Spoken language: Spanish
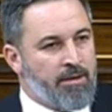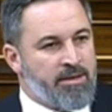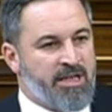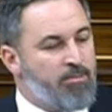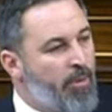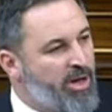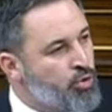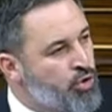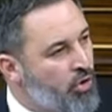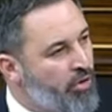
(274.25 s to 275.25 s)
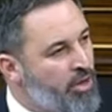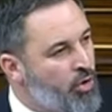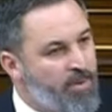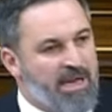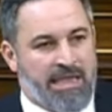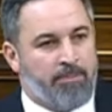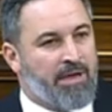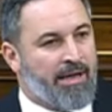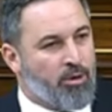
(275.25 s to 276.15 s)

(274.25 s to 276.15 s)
sin mover un solo dedo, iban a aceptar la